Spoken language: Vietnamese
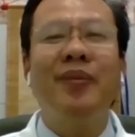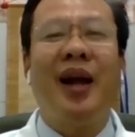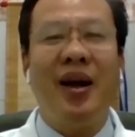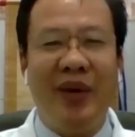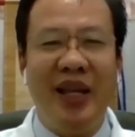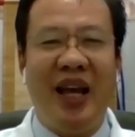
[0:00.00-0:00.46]
chống
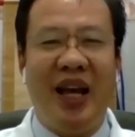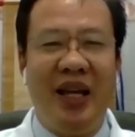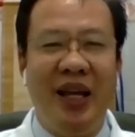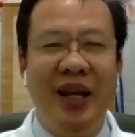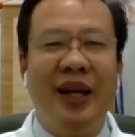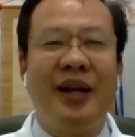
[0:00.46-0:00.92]
nắng quá
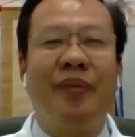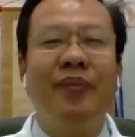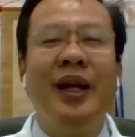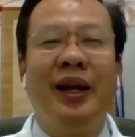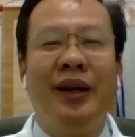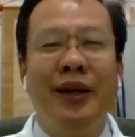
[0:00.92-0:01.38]
dày đặc
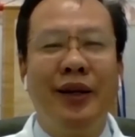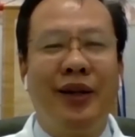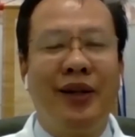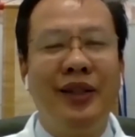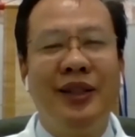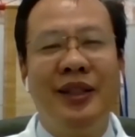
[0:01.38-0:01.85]
biệt
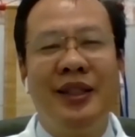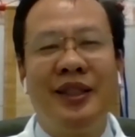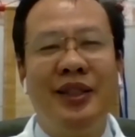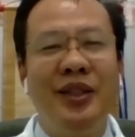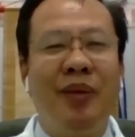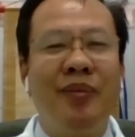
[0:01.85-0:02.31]
có người
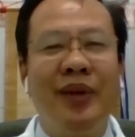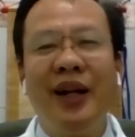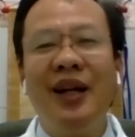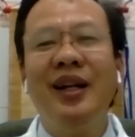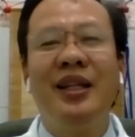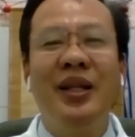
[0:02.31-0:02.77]
sử dụng
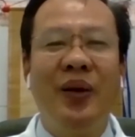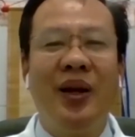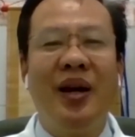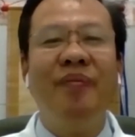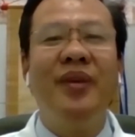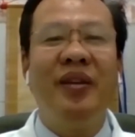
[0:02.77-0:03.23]
rất là
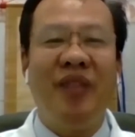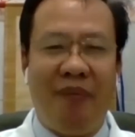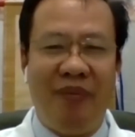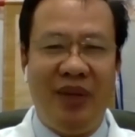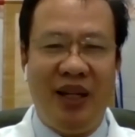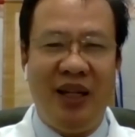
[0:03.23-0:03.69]
nhiều lớp mỹ
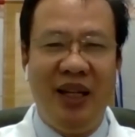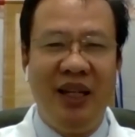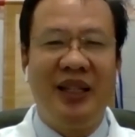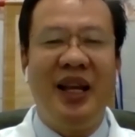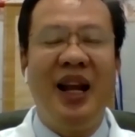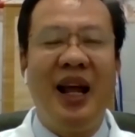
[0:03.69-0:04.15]
phẩm nữa
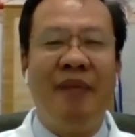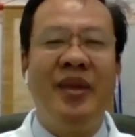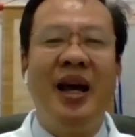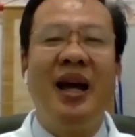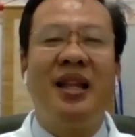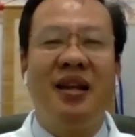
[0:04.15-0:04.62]
sẽ
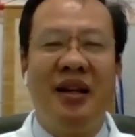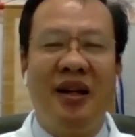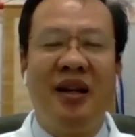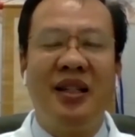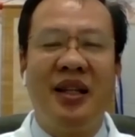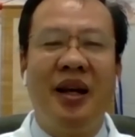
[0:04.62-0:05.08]
làm da cho
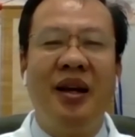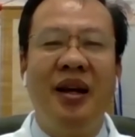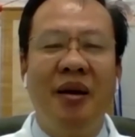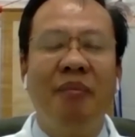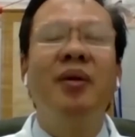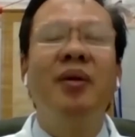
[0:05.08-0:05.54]
nó sẽ
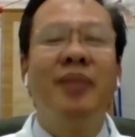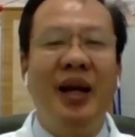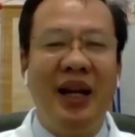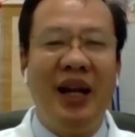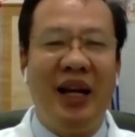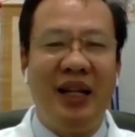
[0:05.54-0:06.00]
bưng
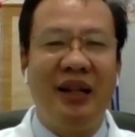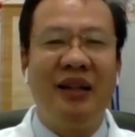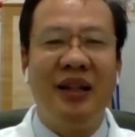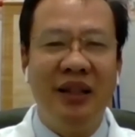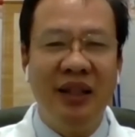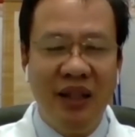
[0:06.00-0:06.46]
bí lại
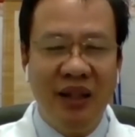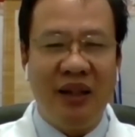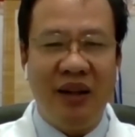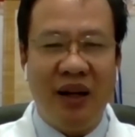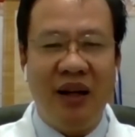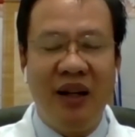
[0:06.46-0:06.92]
thành thử
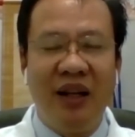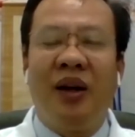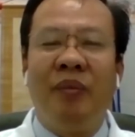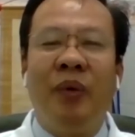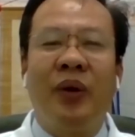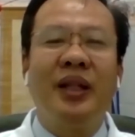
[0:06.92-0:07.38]
đó
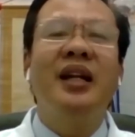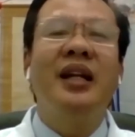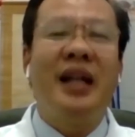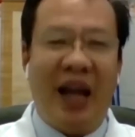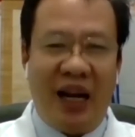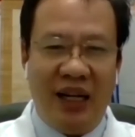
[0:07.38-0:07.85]
còn một cái
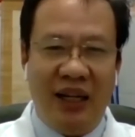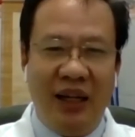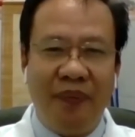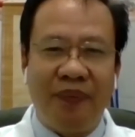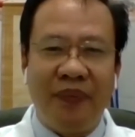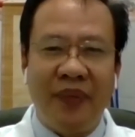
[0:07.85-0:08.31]
tình trạng nữa